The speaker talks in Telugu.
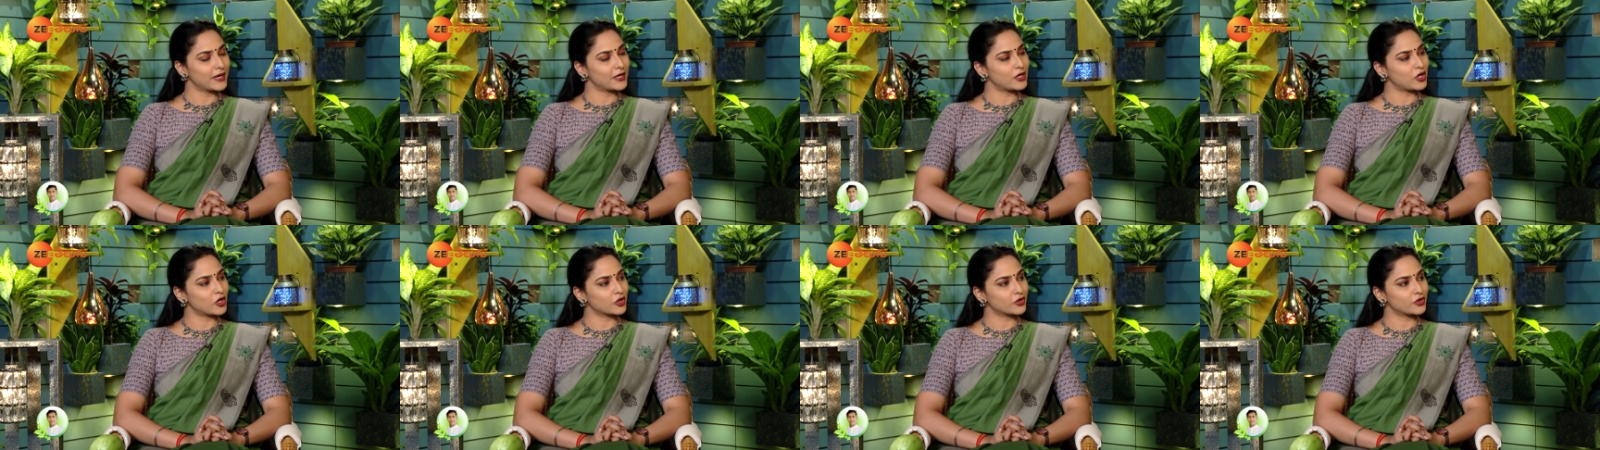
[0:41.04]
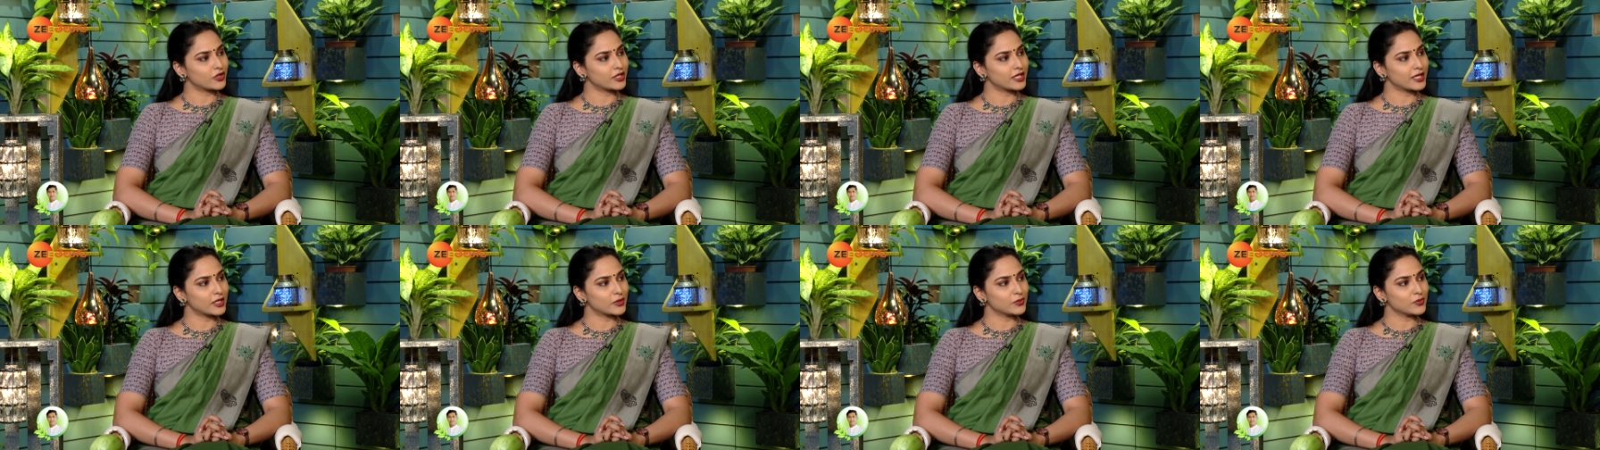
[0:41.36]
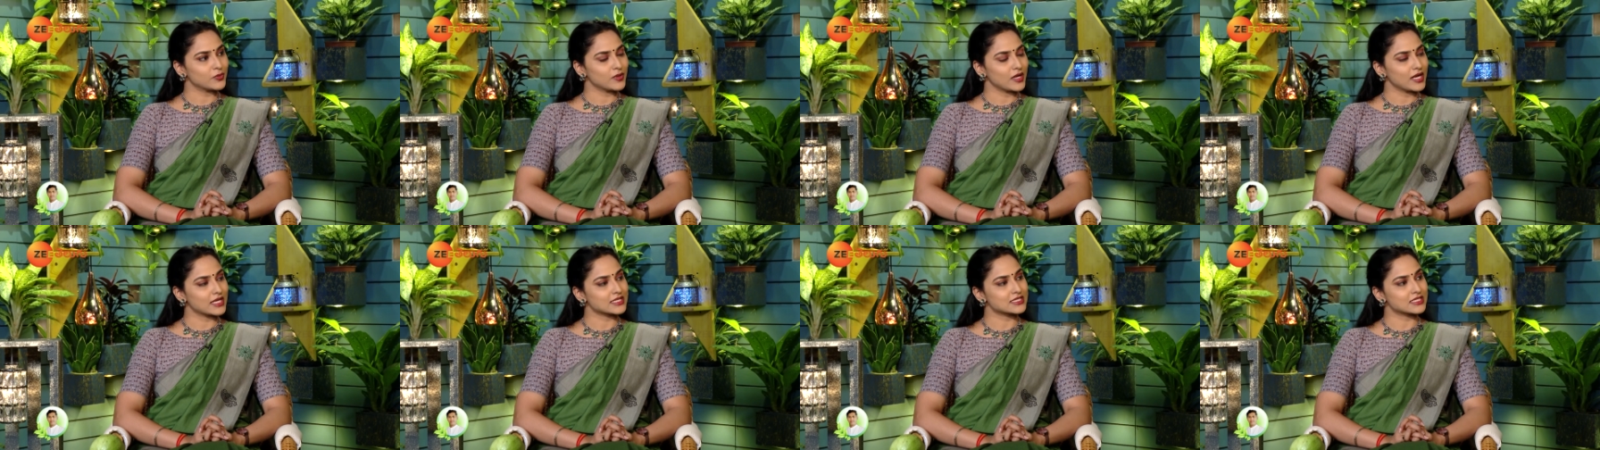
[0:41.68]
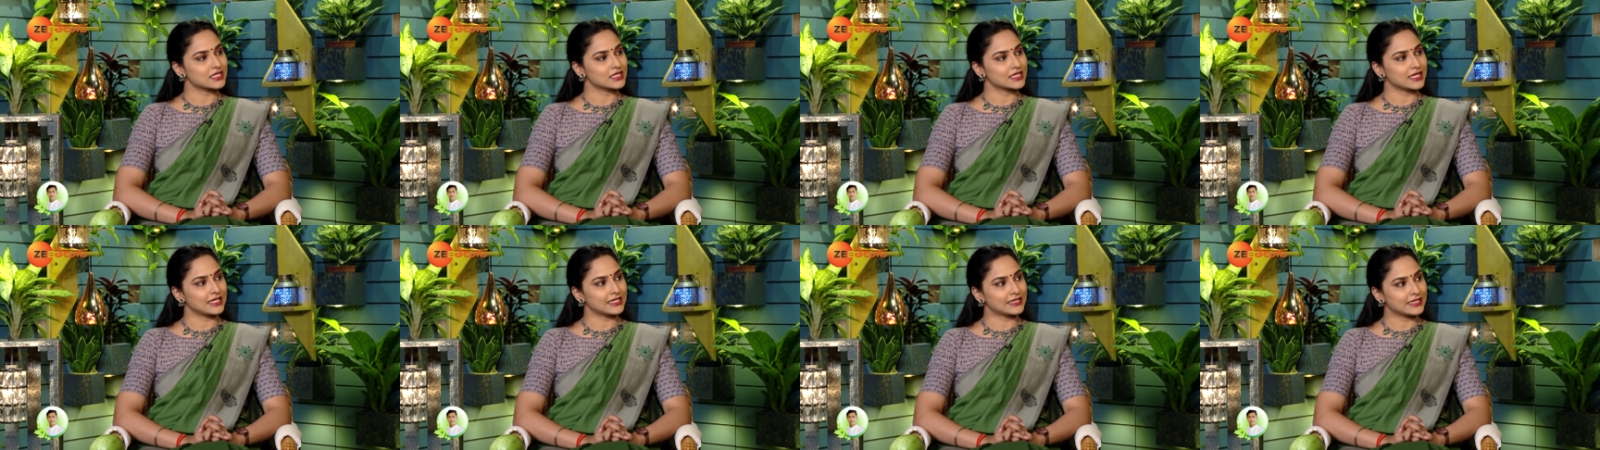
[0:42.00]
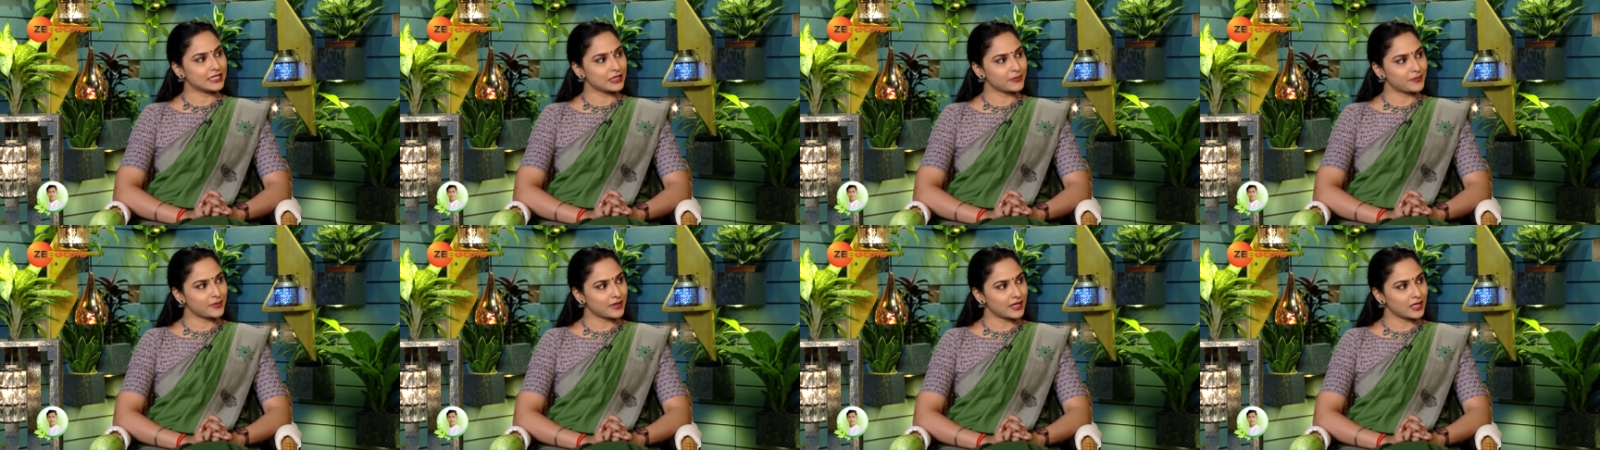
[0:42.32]
మరి డాక్టర్ గారు అసలు
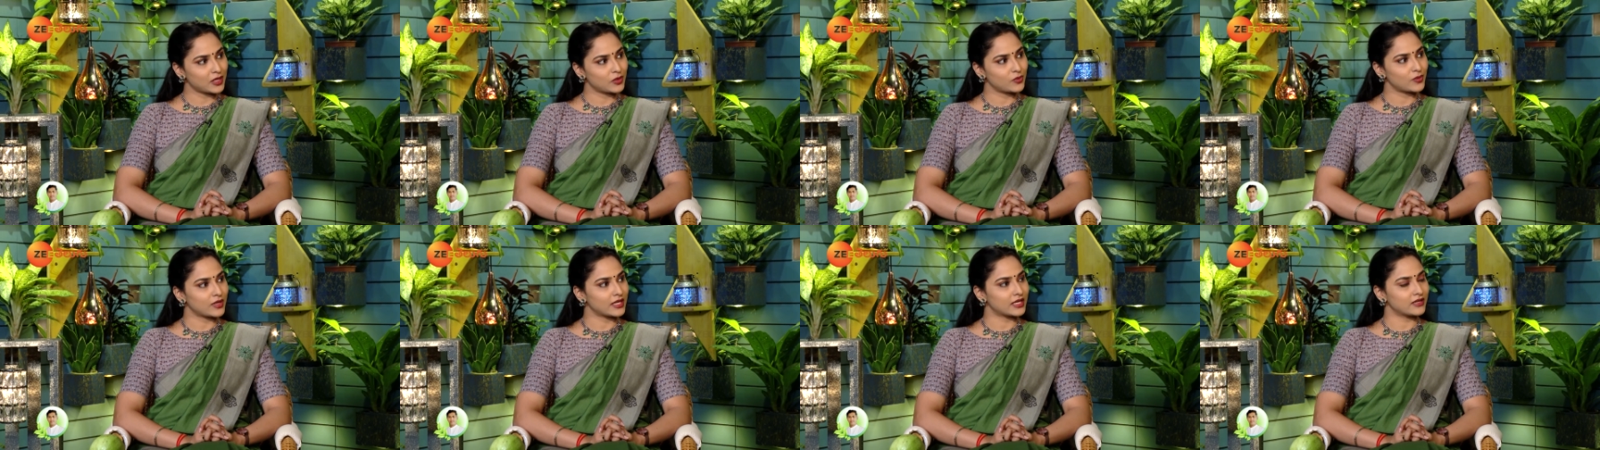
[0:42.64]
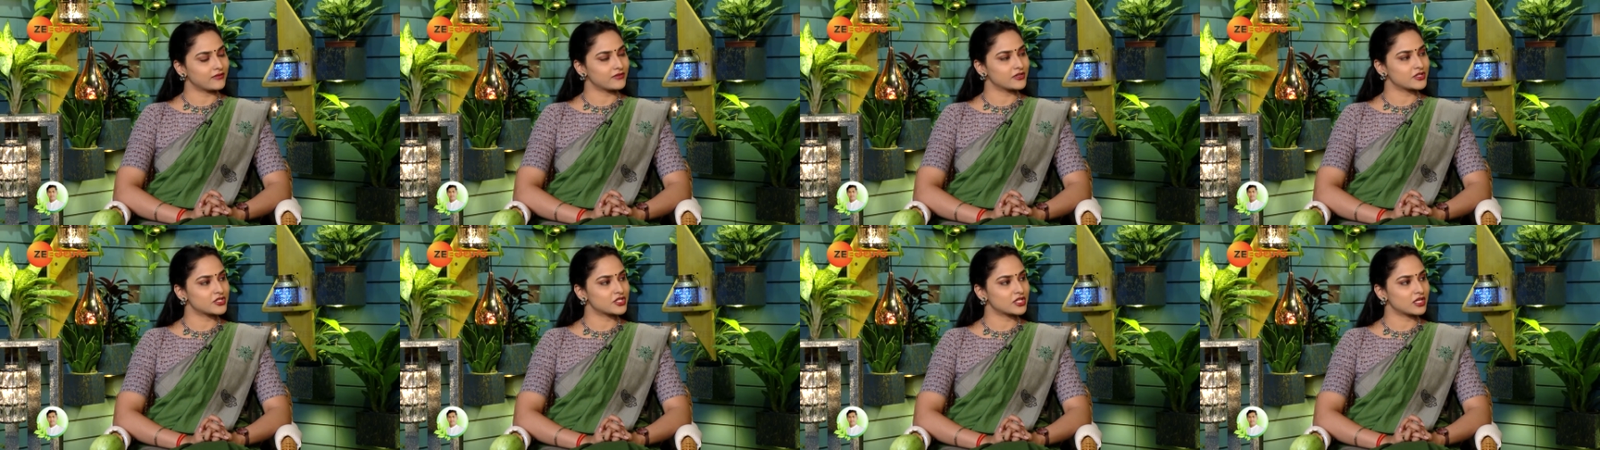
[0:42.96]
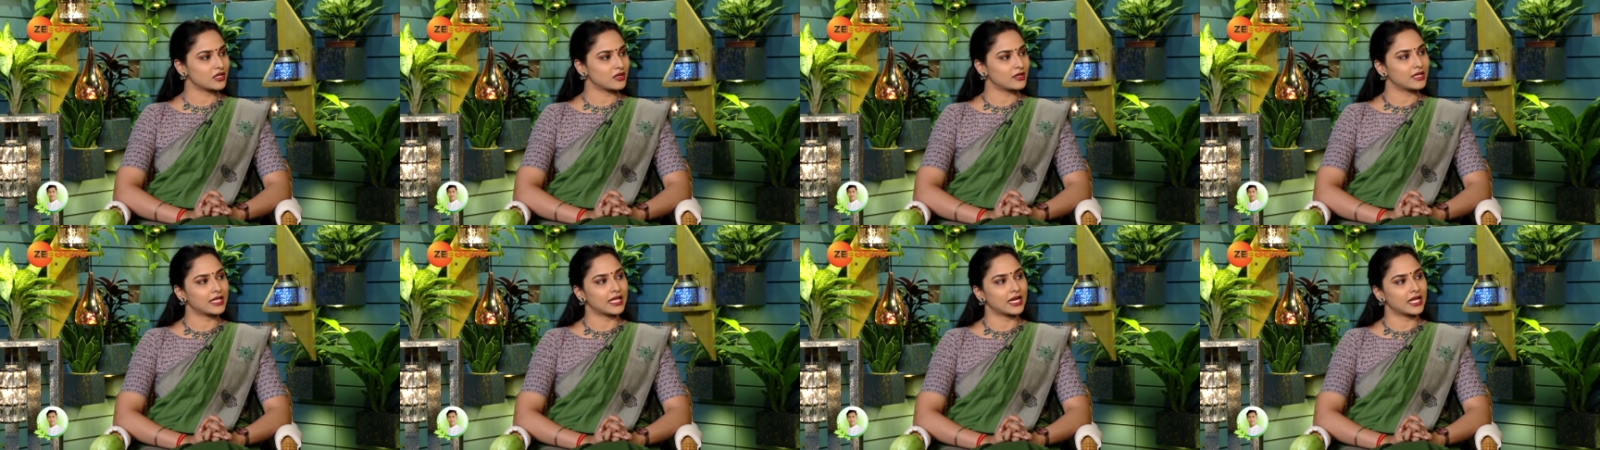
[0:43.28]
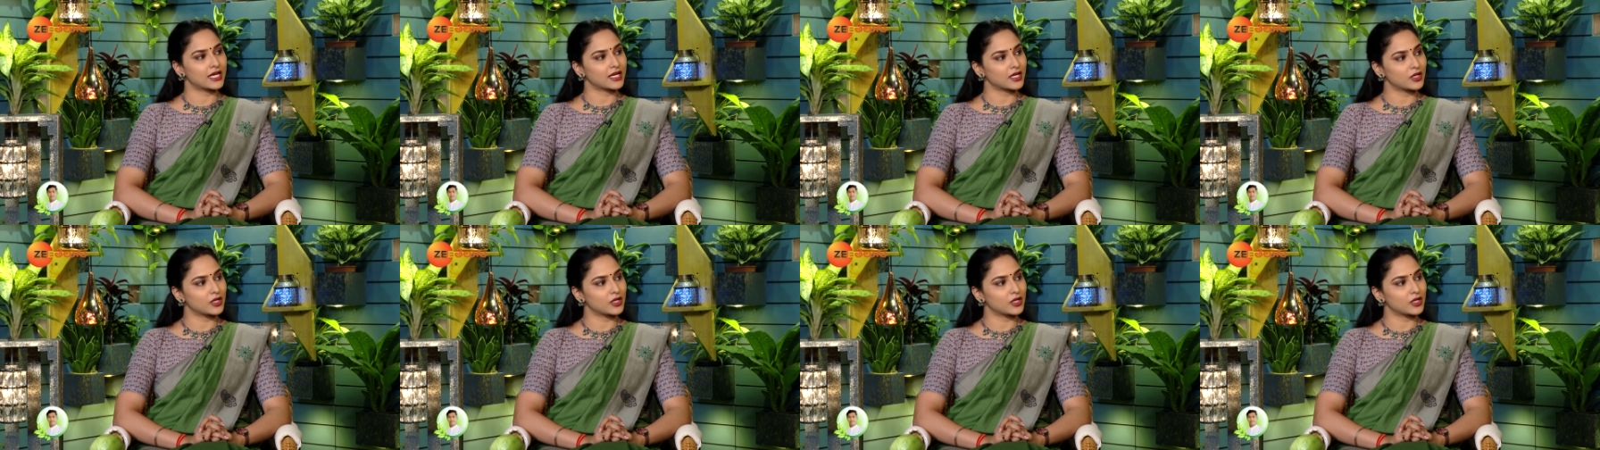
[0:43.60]
కల్తీ పాలు అన్న విషయాన్ని ఎలా